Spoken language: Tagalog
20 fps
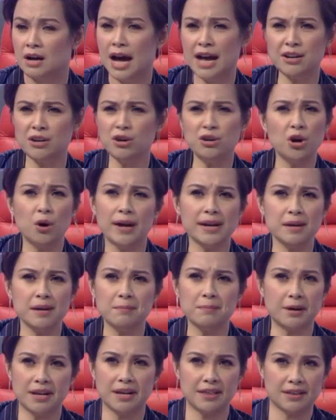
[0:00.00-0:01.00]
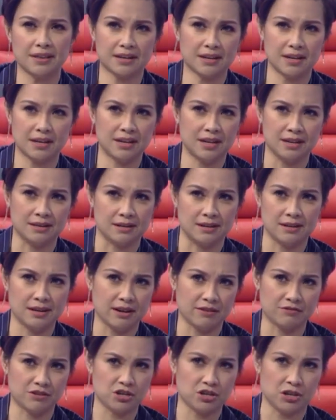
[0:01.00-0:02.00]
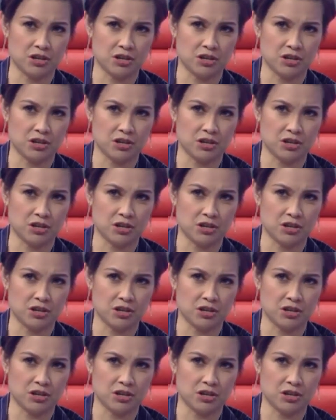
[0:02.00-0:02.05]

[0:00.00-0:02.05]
I don't know anybody that can hit an F